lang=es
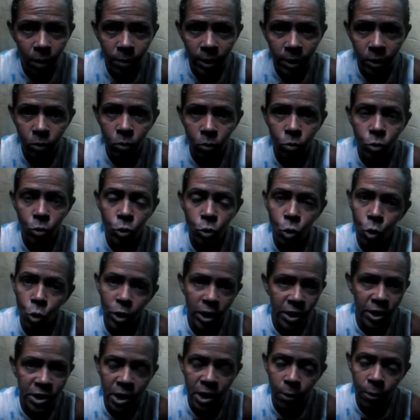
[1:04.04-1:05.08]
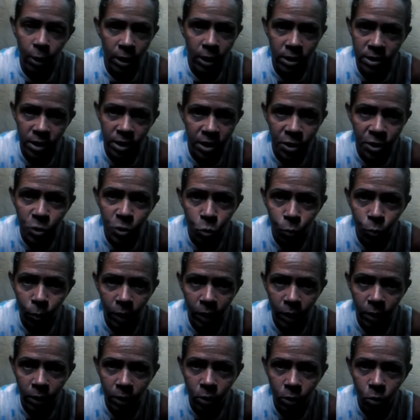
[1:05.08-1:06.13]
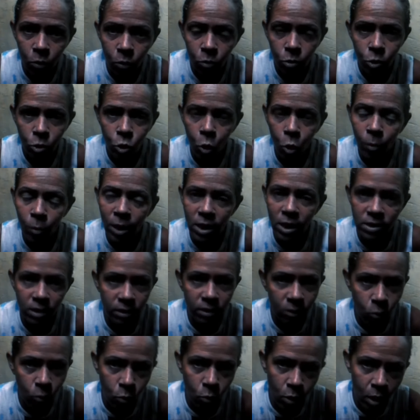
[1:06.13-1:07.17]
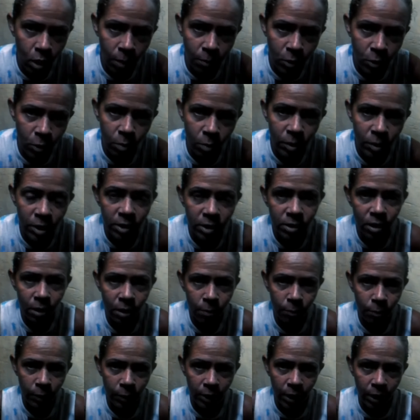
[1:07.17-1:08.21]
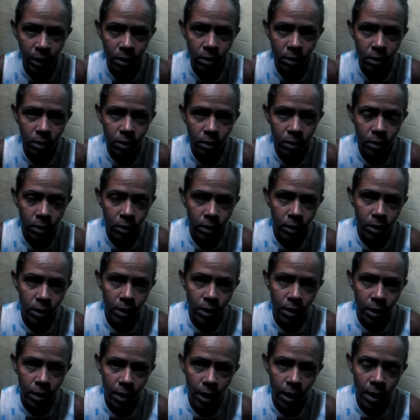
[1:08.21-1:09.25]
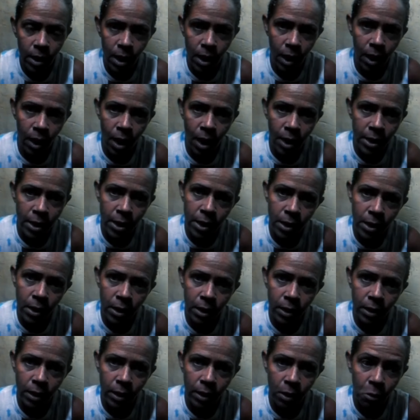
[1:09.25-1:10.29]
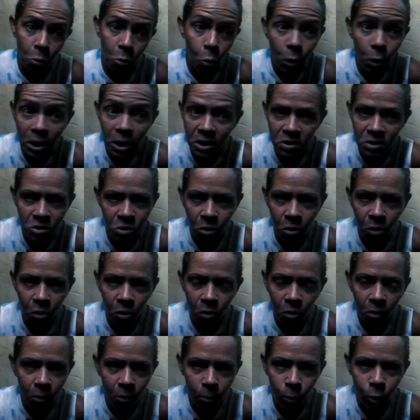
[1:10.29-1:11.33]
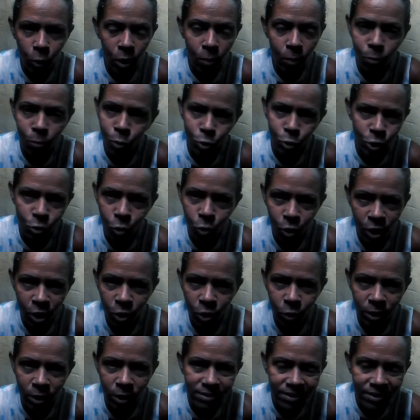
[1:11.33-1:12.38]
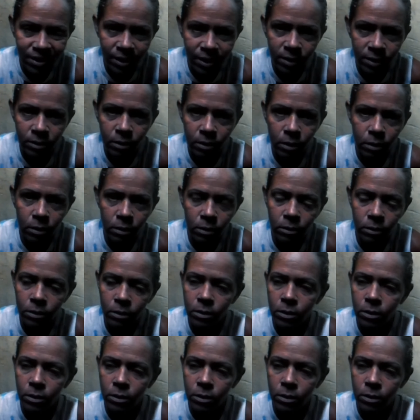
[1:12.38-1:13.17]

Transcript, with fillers: repito, no quieren llevar a ese niño un médico, no me la aceptan un cambio de medida a esperar en la calle juicio por el motivo que ellos entiendan.